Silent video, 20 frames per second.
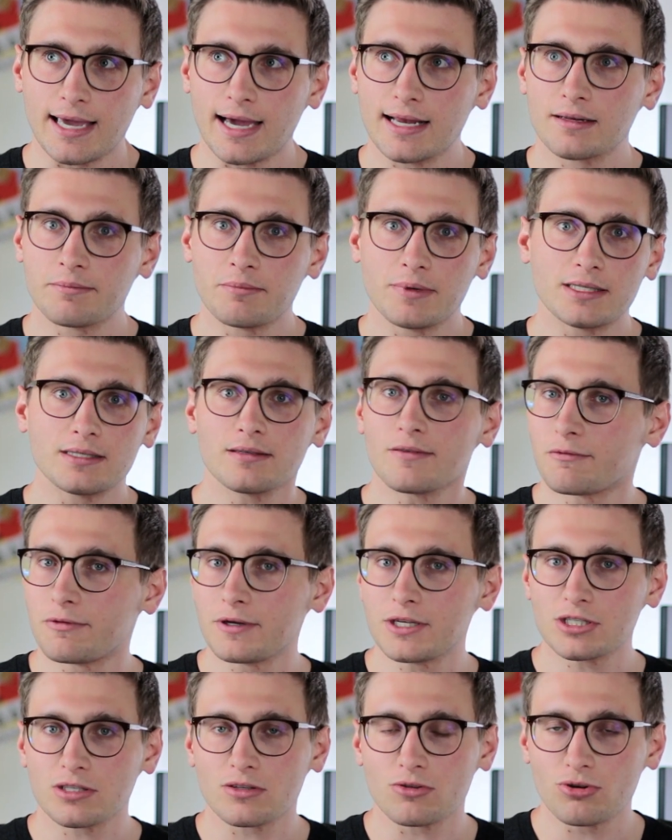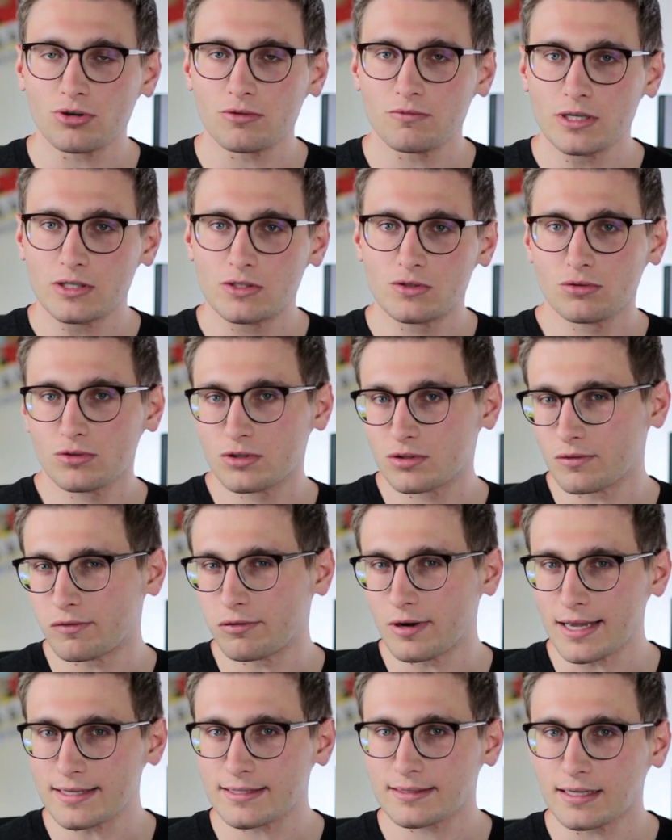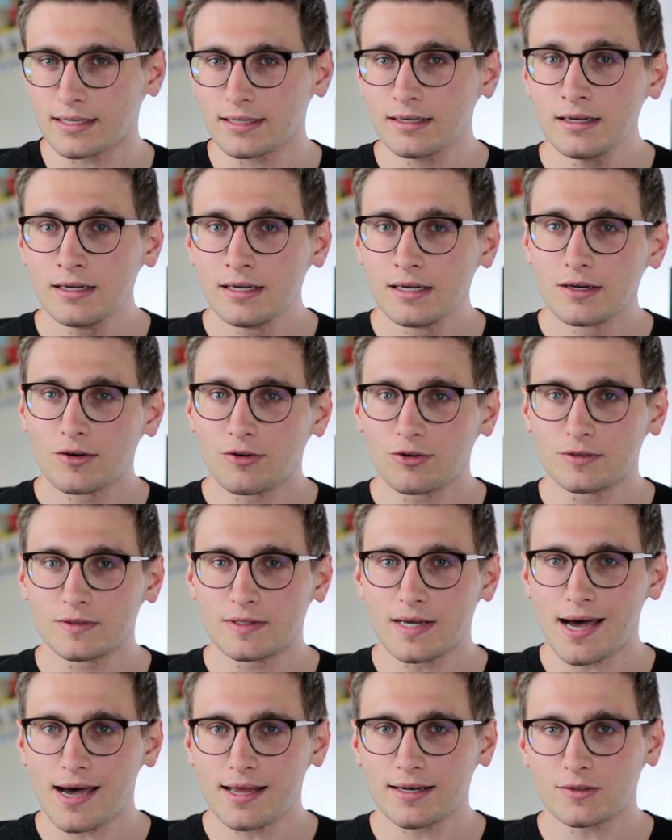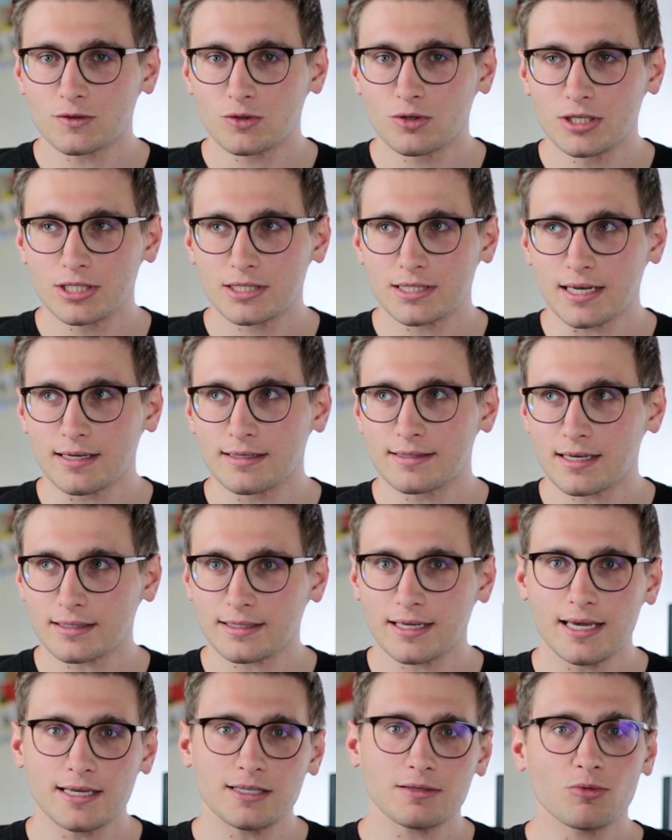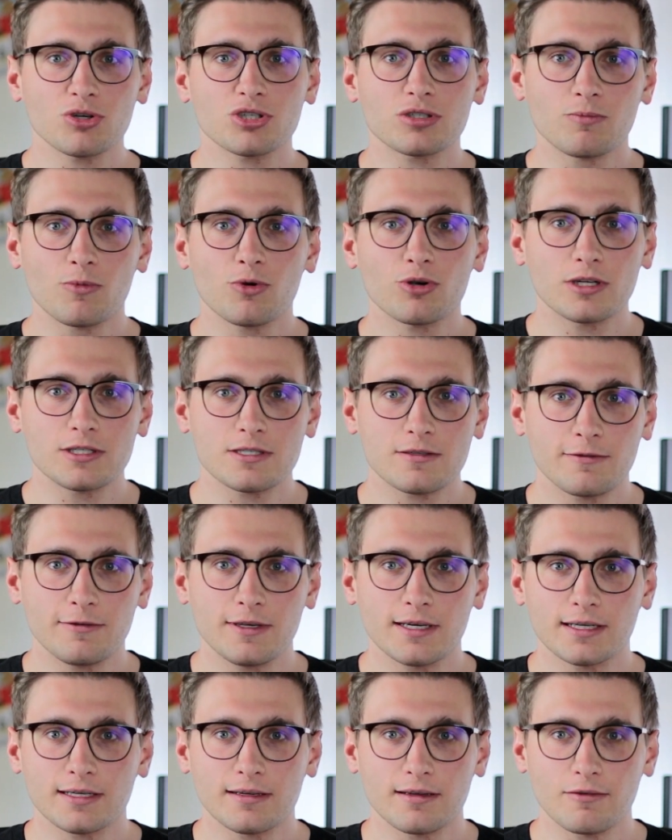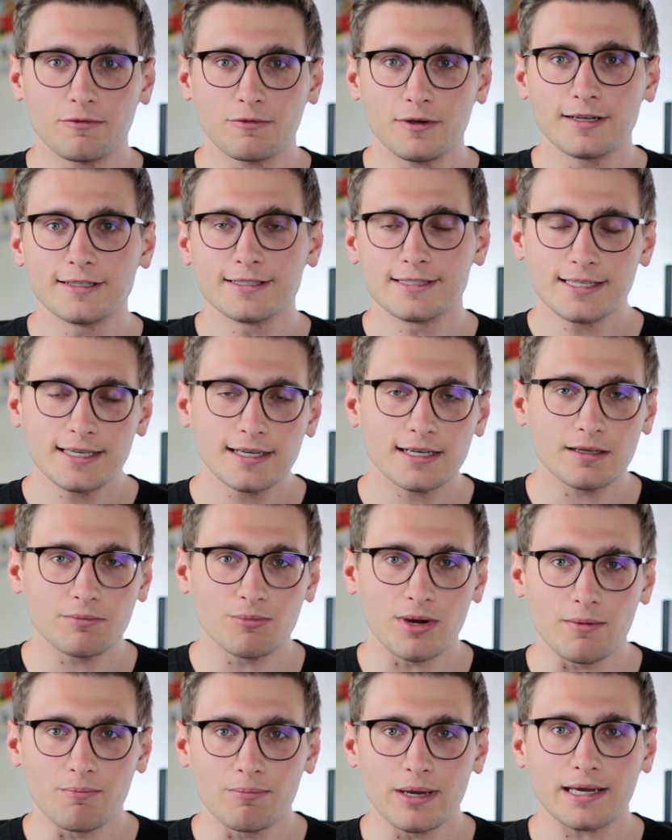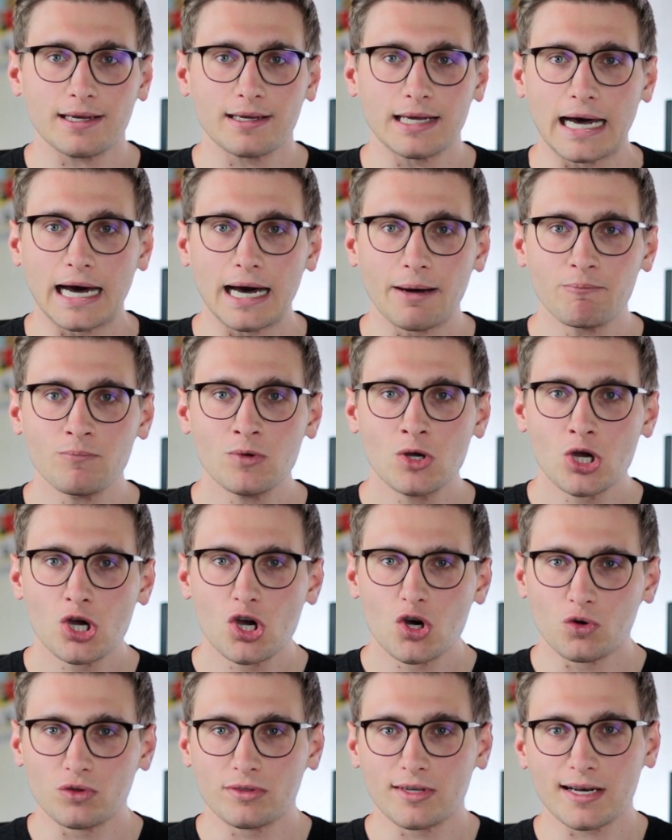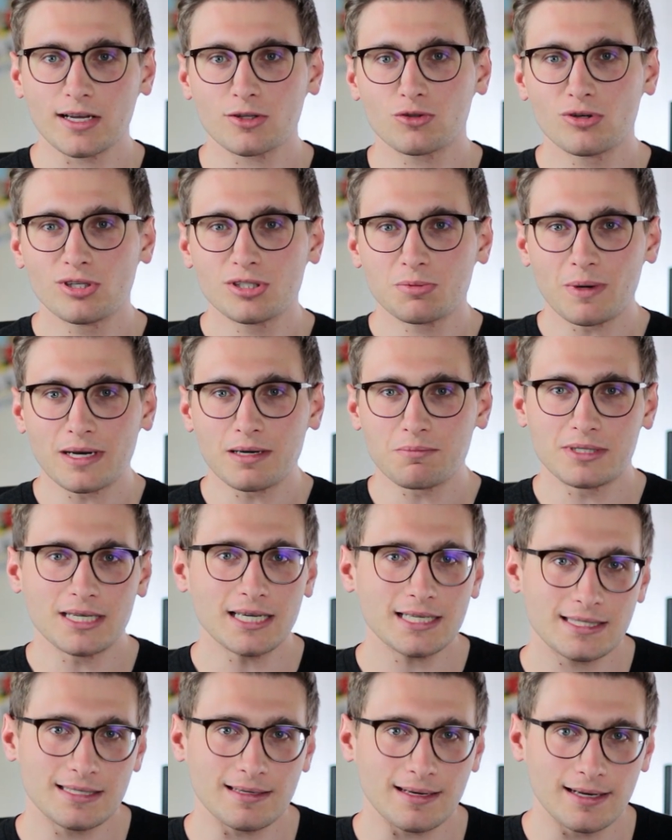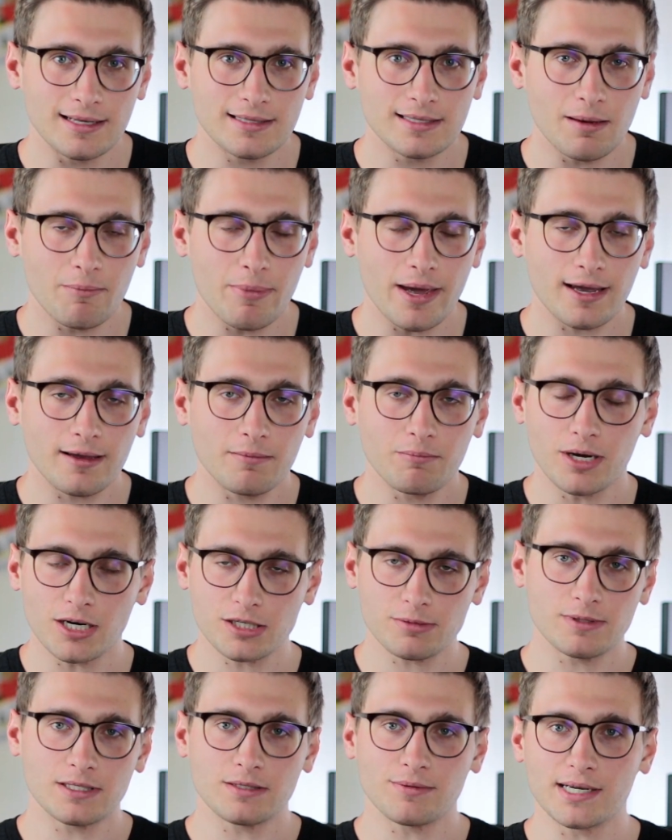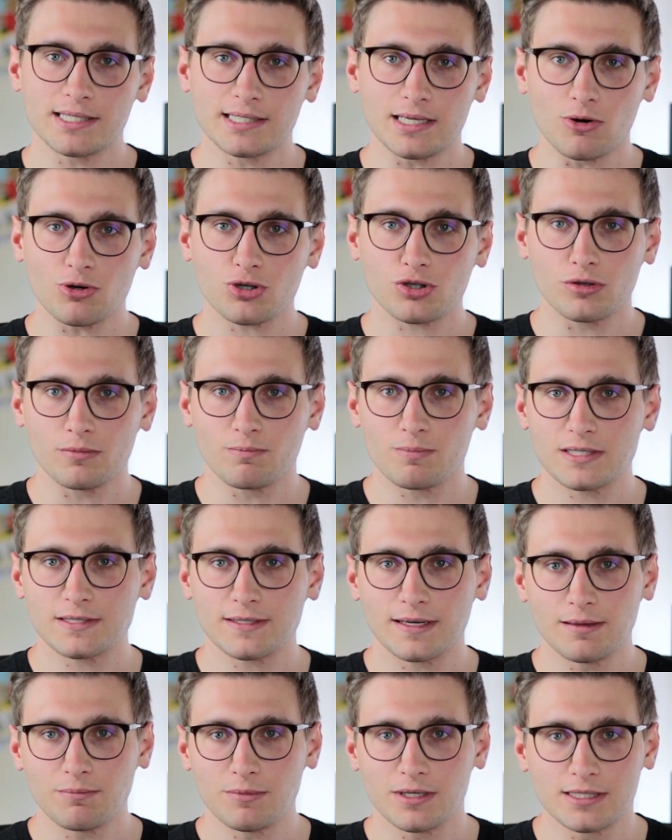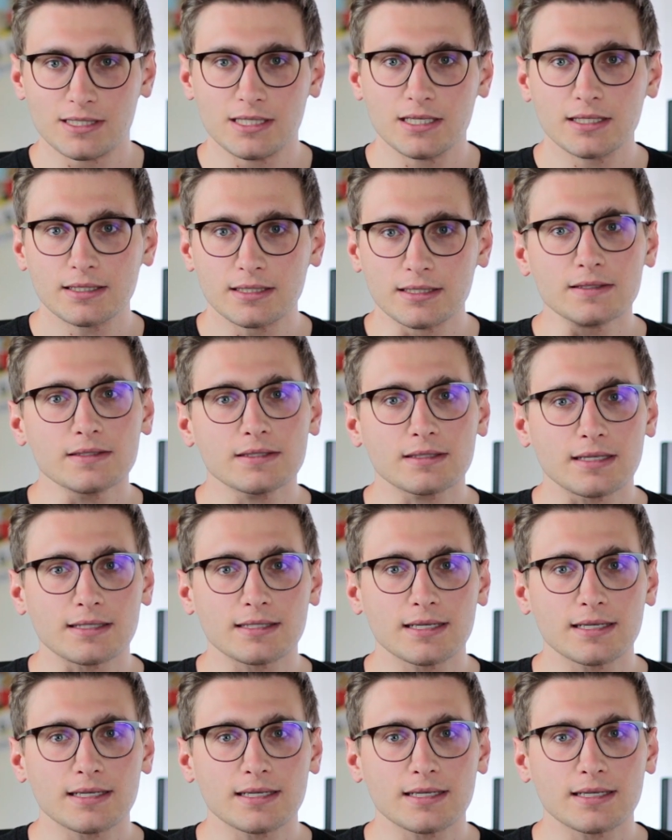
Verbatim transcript: gerne mit Fischen irgendwie zuzupflastern und da natürlich dann sagt, hey, ich möchte möglichst viele, viele Tiere in meinem Becken haben und da natürlich bei einem 60-Liter-Becken beispielsweise auch schon ein bisschen limitiert ist.